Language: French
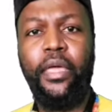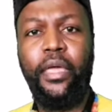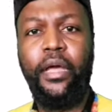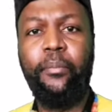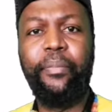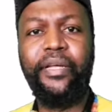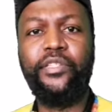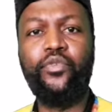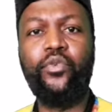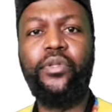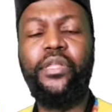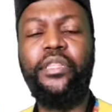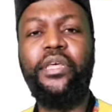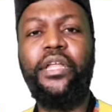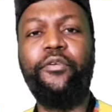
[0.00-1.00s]
et en
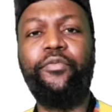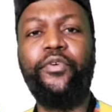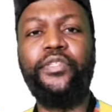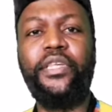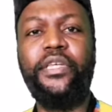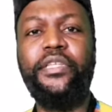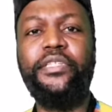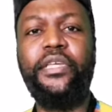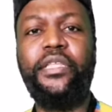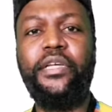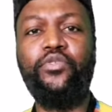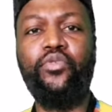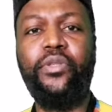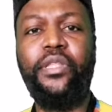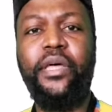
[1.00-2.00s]
particulier de la France et des
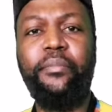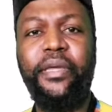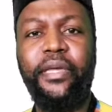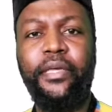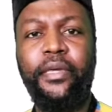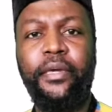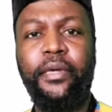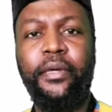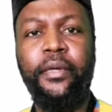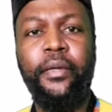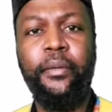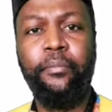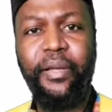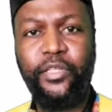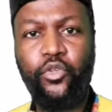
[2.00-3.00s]
États-Unis d'Amérique,
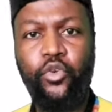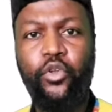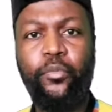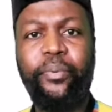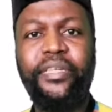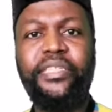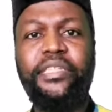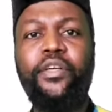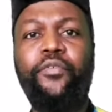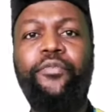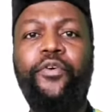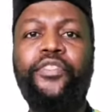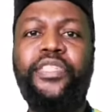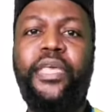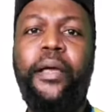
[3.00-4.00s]
parce que le président
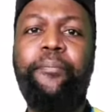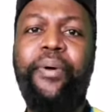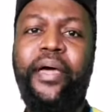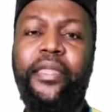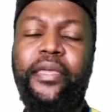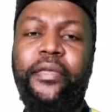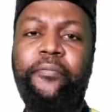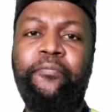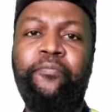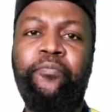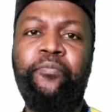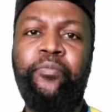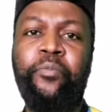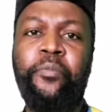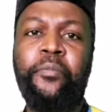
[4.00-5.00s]
français a parlé,
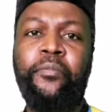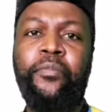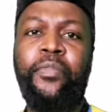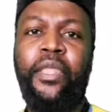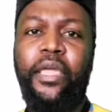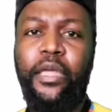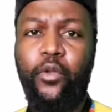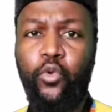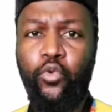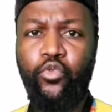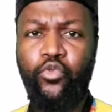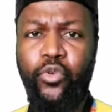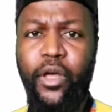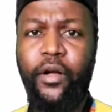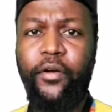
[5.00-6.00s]
et
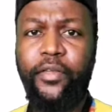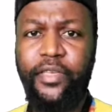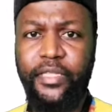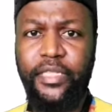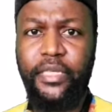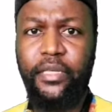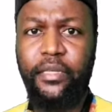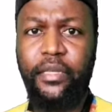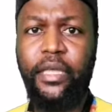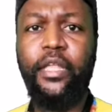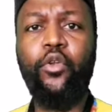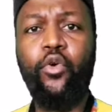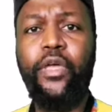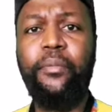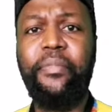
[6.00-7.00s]
l'ONU a encaissé,
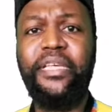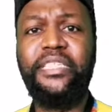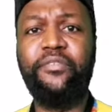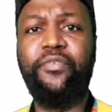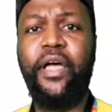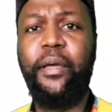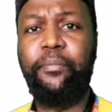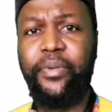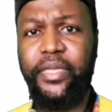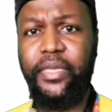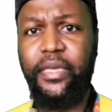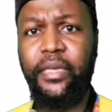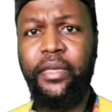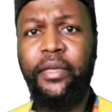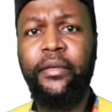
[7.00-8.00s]
et l'OMS va
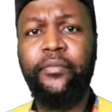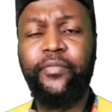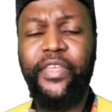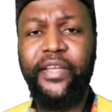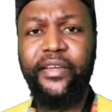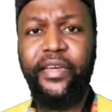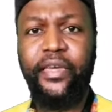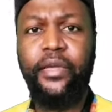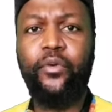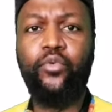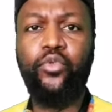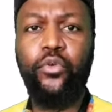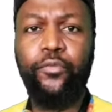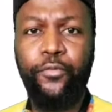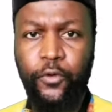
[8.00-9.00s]
appliquer des gré
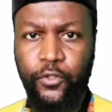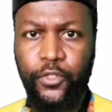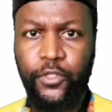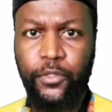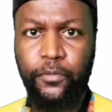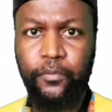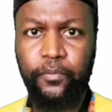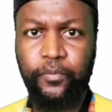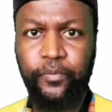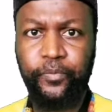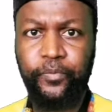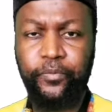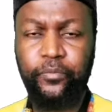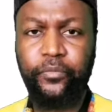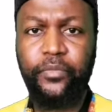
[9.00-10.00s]
ou de force.
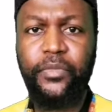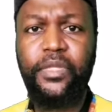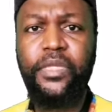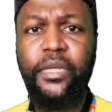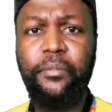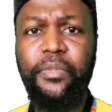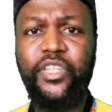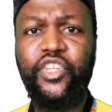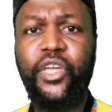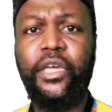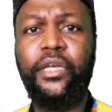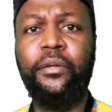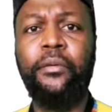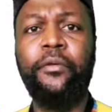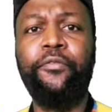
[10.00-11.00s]
Mes
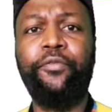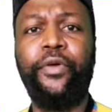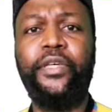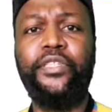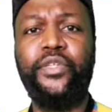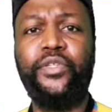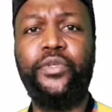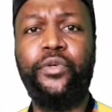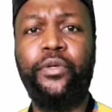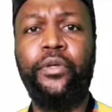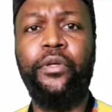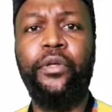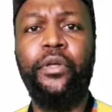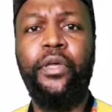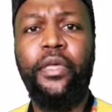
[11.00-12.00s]
chers frères et sœurs,
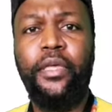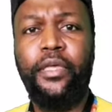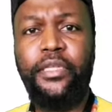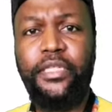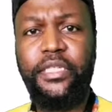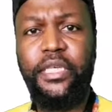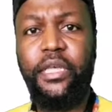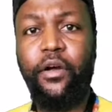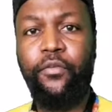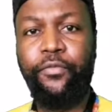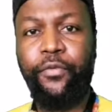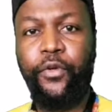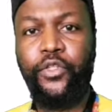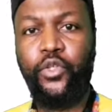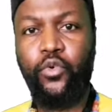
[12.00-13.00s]
ici en
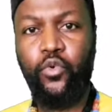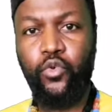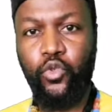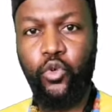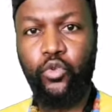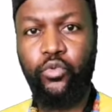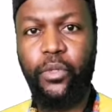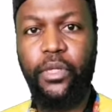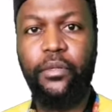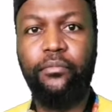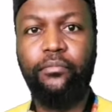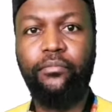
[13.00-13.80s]
France aujourd'hui,